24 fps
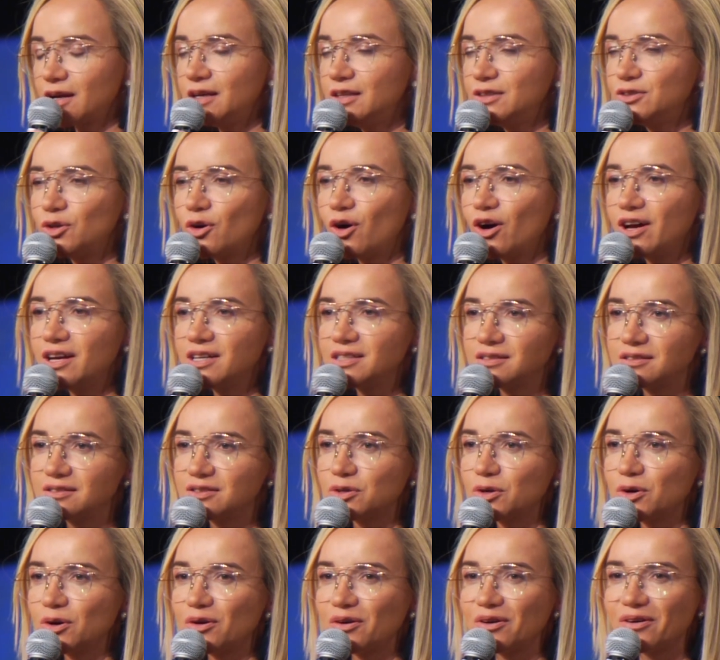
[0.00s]
Y todo
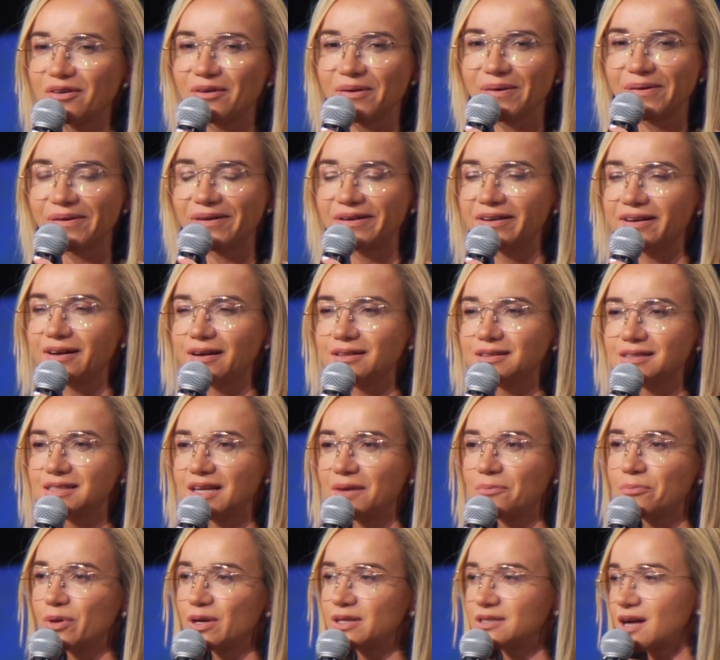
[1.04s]
esto
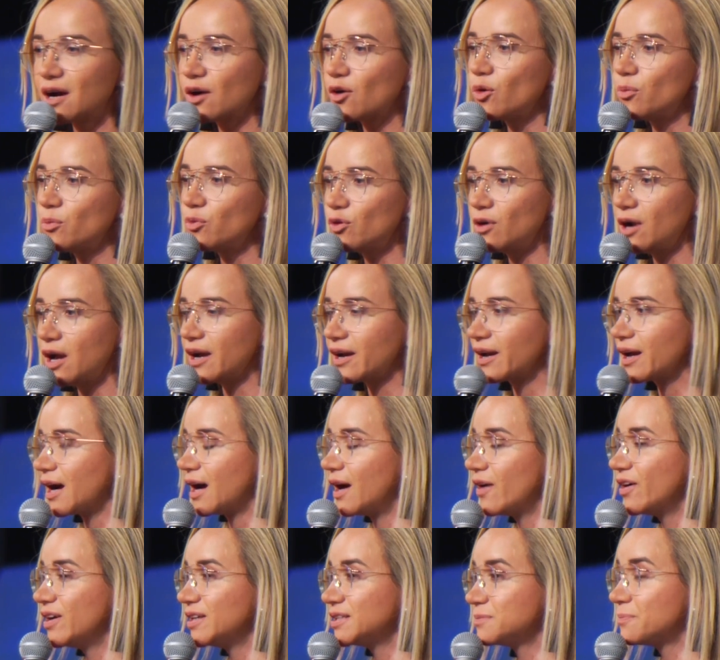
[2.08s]
se empieza a acumular
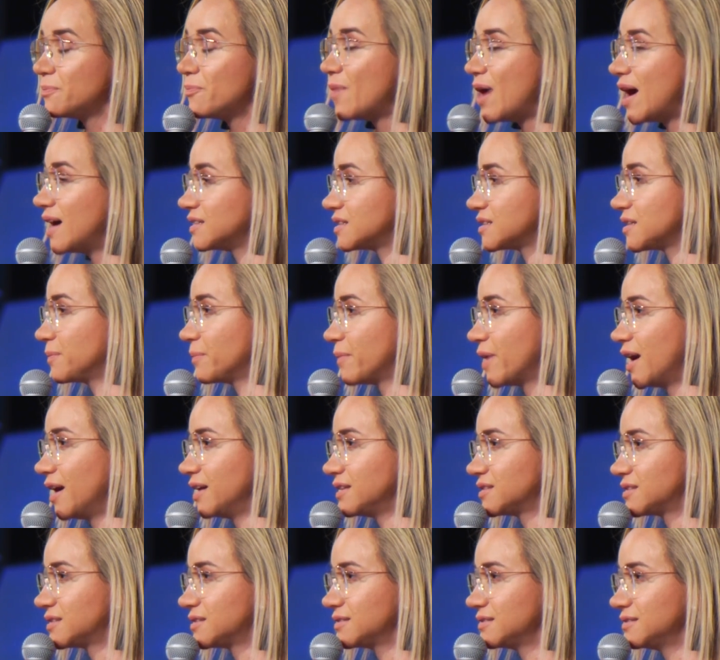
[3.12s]
cada vez más y
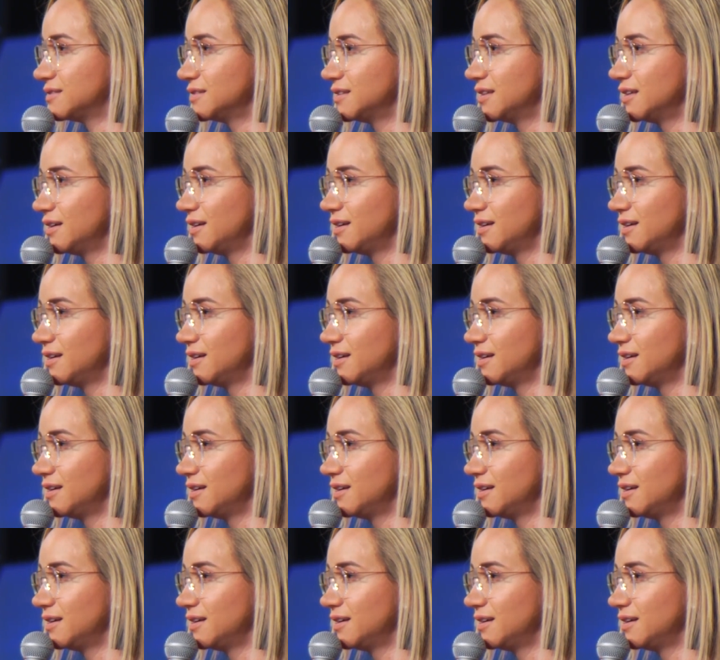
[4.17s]
más.